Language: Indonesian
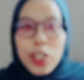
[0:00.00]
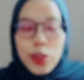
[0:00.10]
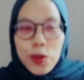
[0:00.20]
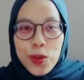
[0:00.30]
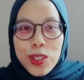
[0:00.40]

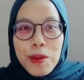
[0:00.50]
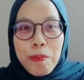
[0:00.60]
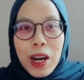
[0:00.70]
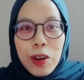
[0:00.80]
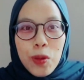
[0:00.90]
terus
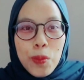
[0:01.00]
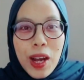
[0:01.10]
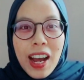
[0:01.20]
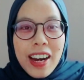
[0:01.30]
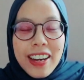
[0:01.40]
depan
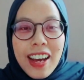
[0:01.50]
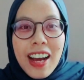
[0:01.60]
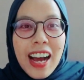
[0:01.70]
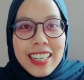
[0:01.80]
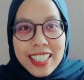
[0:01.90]
rumah
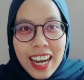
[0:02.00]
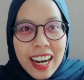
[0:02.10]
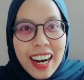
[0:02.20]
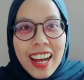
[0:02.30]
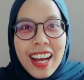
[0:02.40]
ada
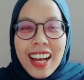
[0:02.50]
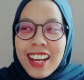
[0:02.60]
acara